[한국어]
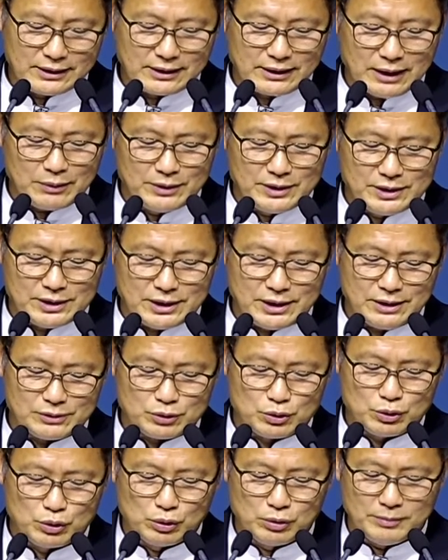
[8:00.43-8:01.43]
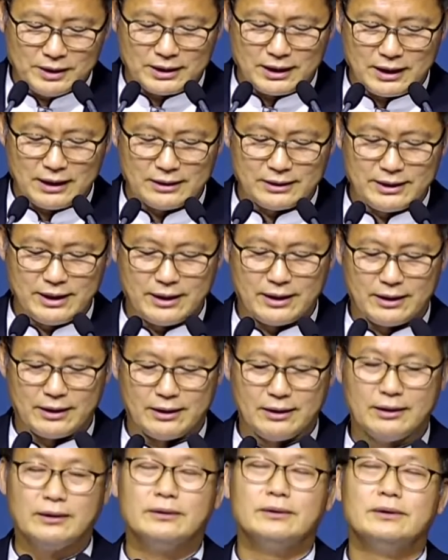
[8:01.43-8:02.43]
다윗이 수금을 탈 때
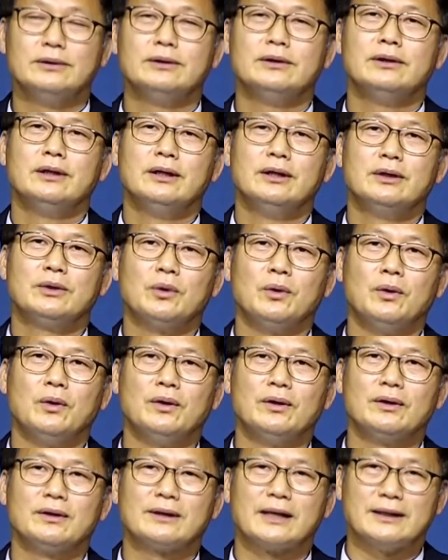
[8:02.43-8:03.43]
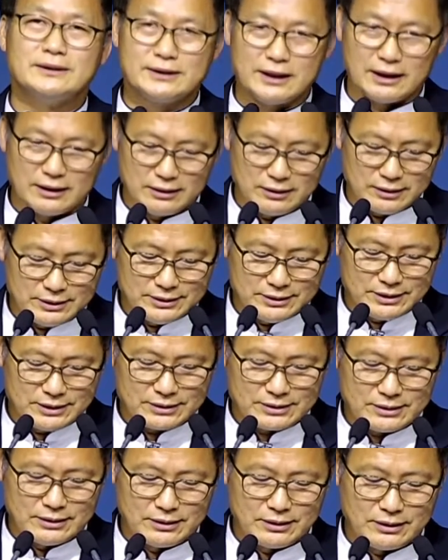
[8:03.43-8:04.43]
또 단창을
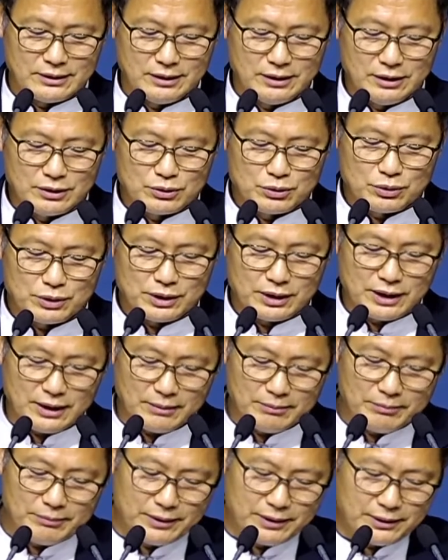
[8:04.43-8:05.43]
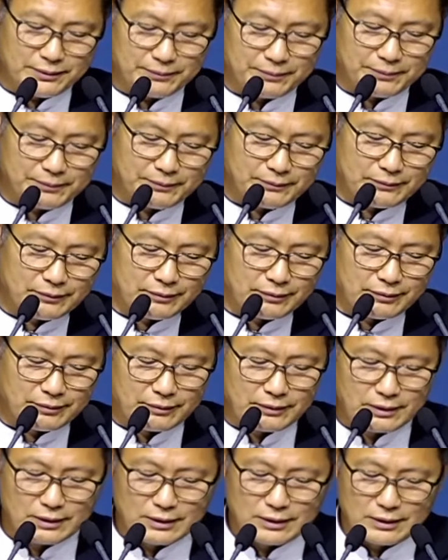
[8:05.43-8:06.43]
던져서 죽이게 합니다.
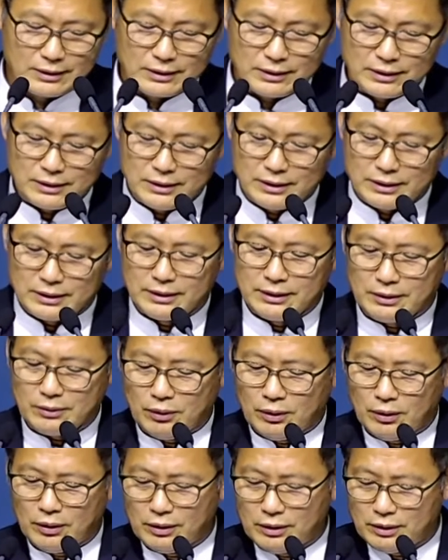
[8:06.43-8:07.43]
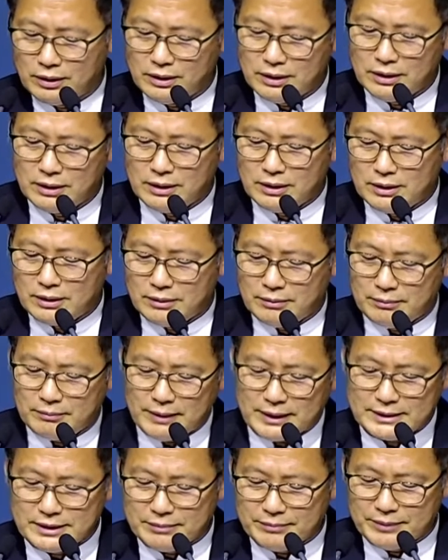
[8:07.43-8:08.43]
그리고
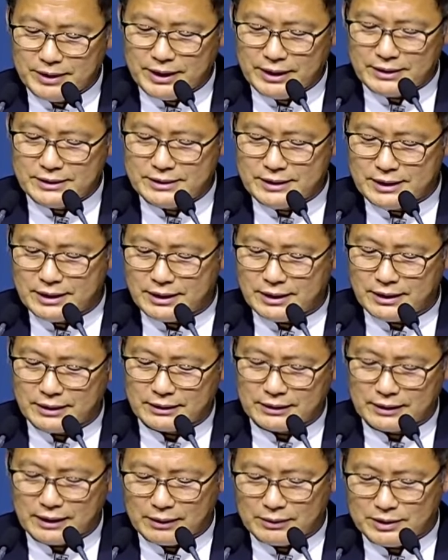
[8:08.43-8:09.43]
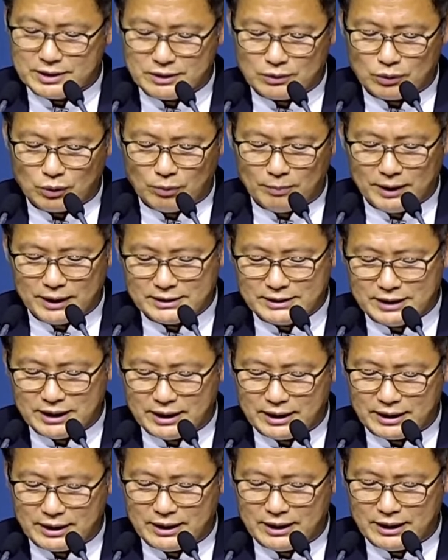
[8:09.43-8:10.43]
마침내 이제 다윗이
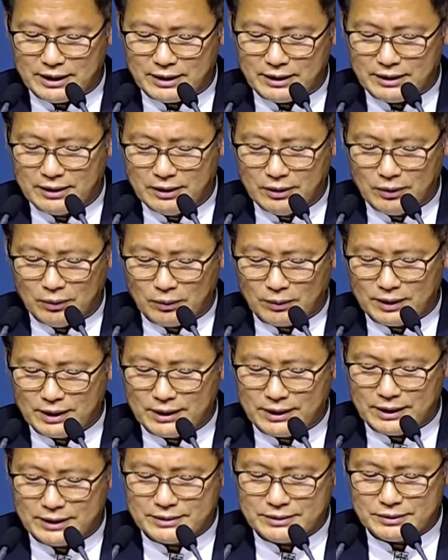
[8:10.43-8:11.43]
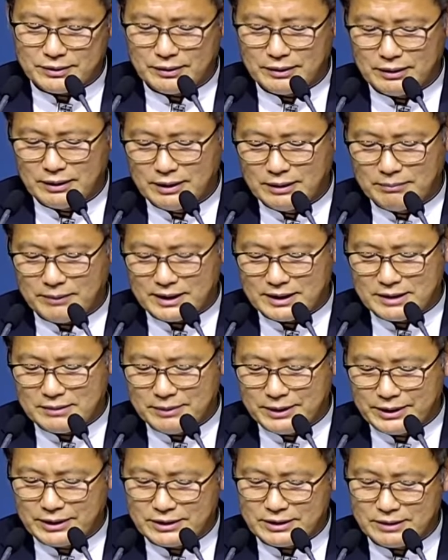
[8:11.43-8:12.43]
도망자의 길에 오르게 되죠.
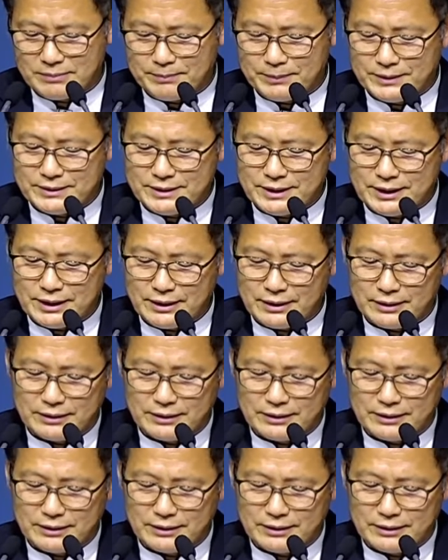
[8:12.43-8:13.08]
마지막 여섯 번째